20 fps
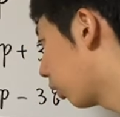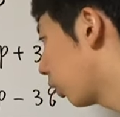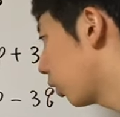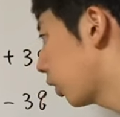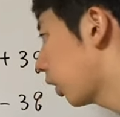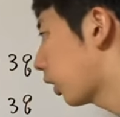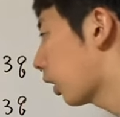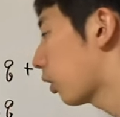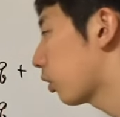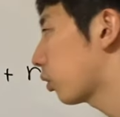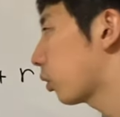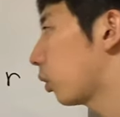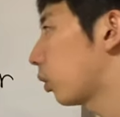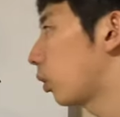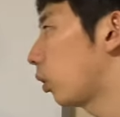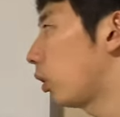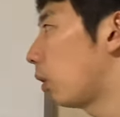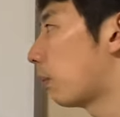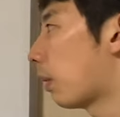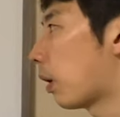そして足すこ
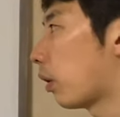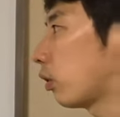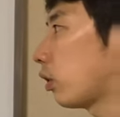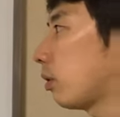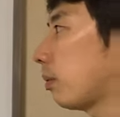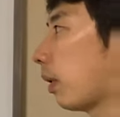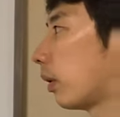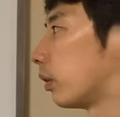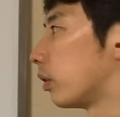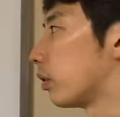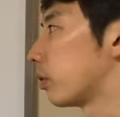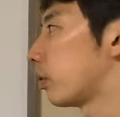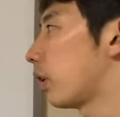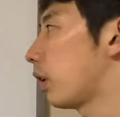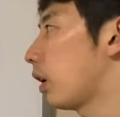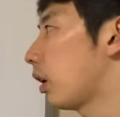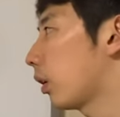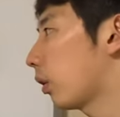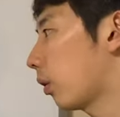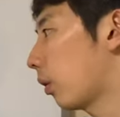との丸2番です
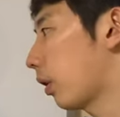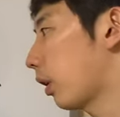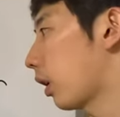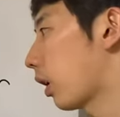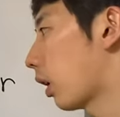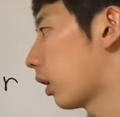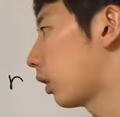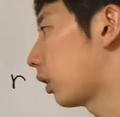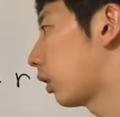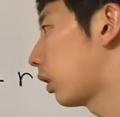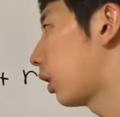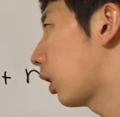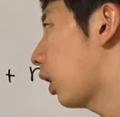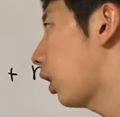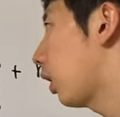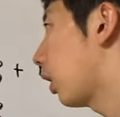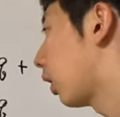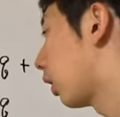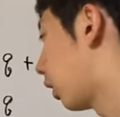ね。これがあって、